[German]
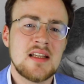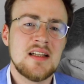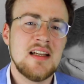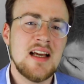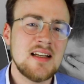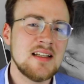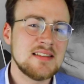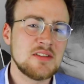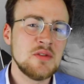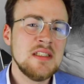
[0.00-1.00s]
deine
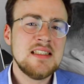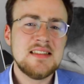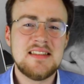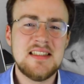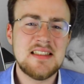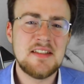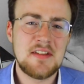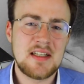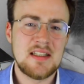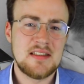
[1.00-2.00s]
Lernleistung
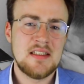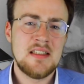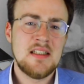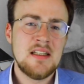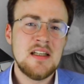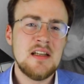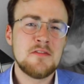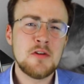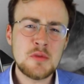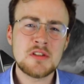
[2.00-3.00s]
signifikant. In
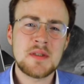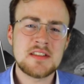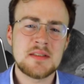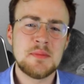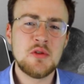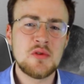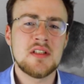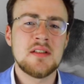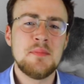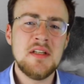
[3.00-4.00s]

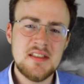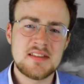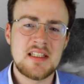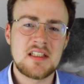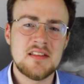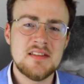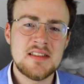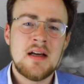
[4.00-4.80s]
25-minütigen Mini-Sessions